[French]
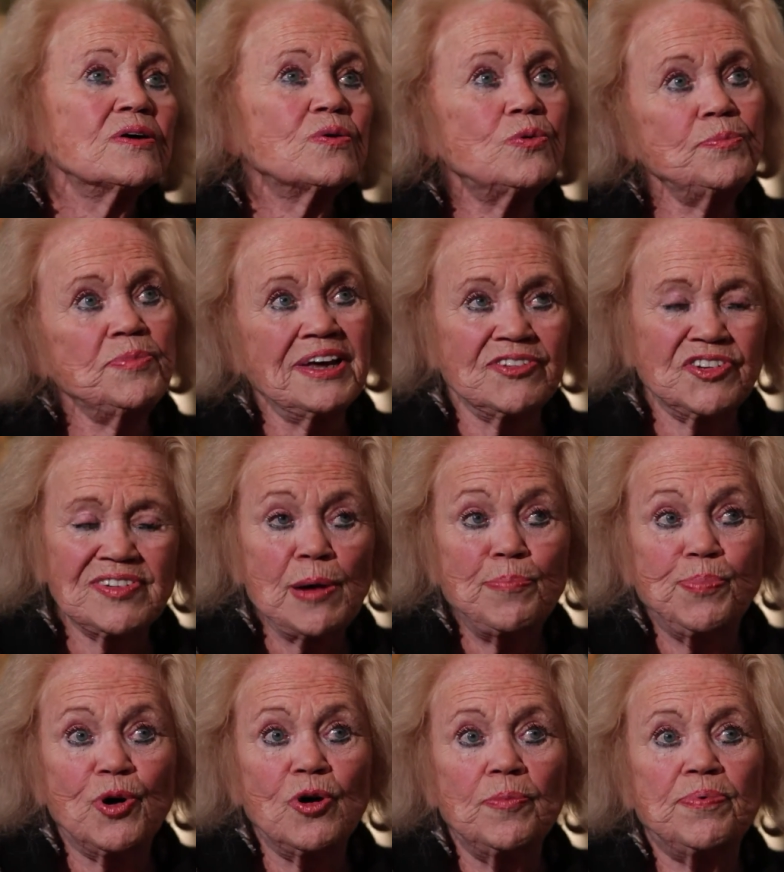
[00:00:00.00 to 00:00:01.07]
combien sa
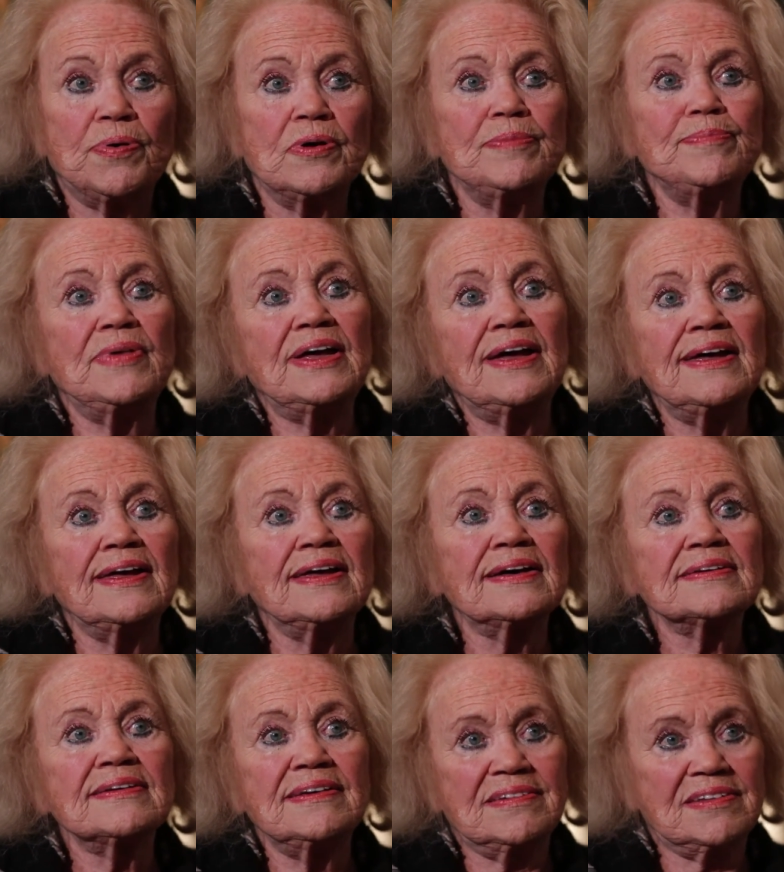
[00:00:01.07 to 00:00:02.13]
propre
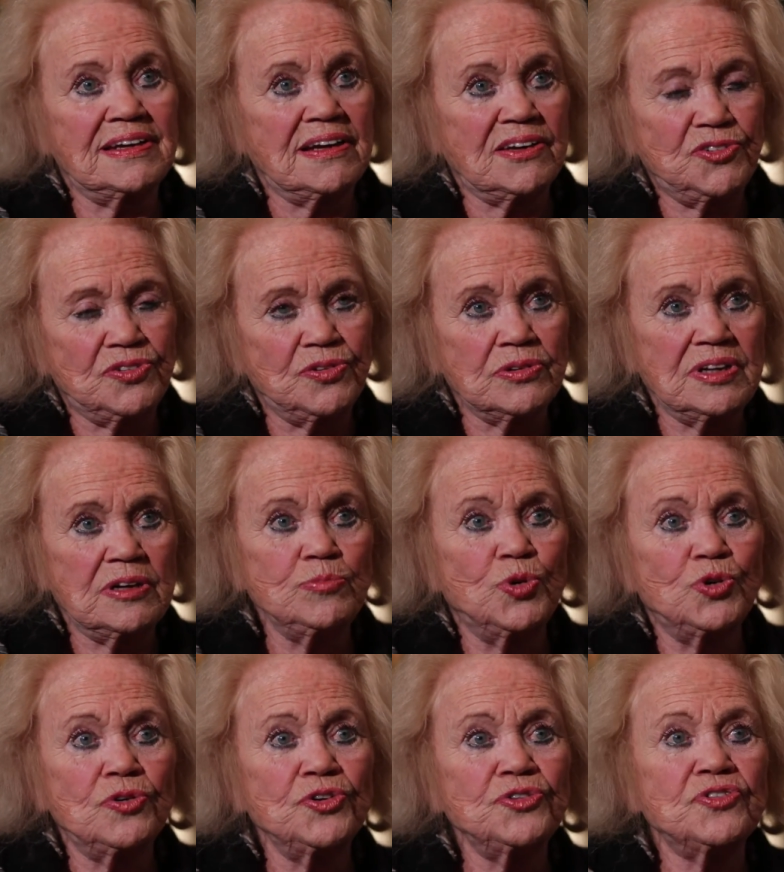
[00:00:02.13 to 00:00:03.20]
mère, qui était la sœur
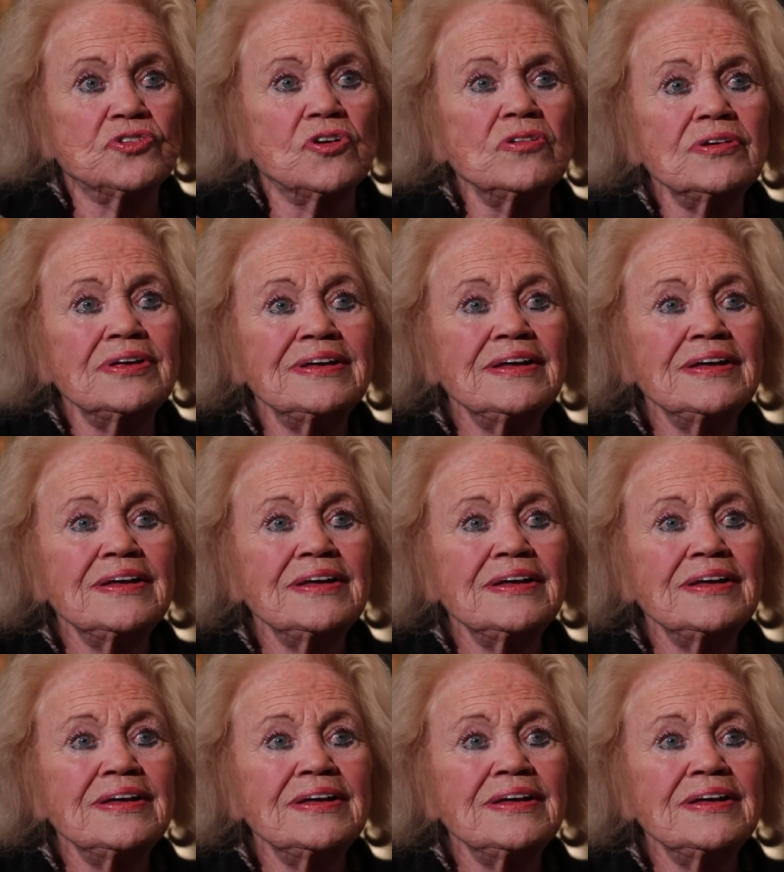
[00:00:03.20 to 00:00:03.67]
d'Edmond Rostand,